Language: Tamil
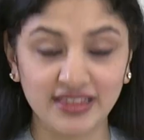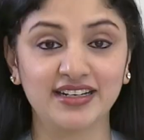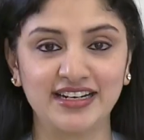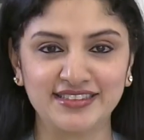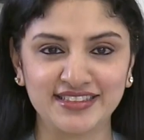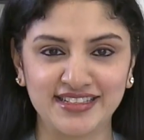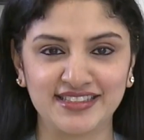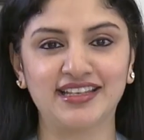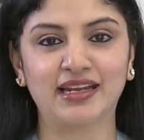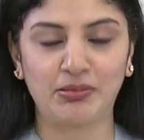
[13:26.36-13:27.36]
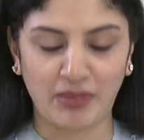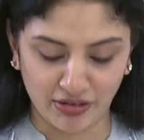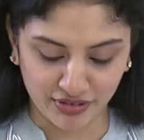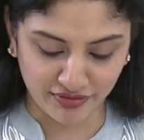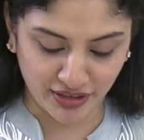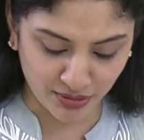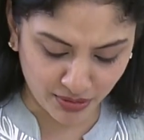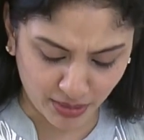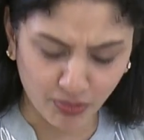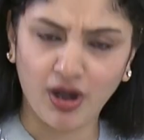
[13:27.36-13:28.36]
இந்த கன்சிஸ்டன்சி தான் நம்ம மாவுக்கு
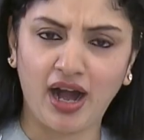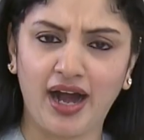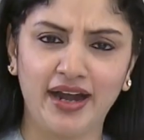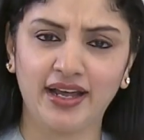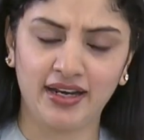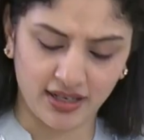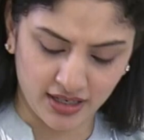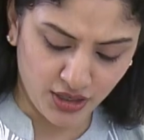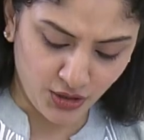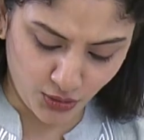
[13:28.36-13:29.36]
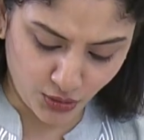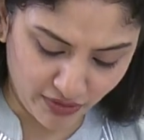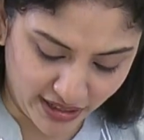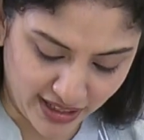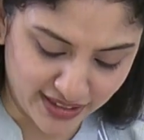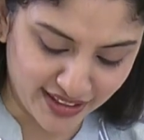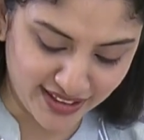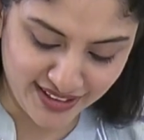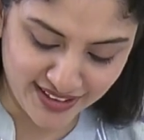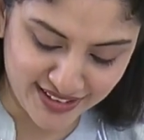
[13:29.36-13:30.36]
வேணும் ரொம்ப ஹார்டான டோ வைக்காதீங்க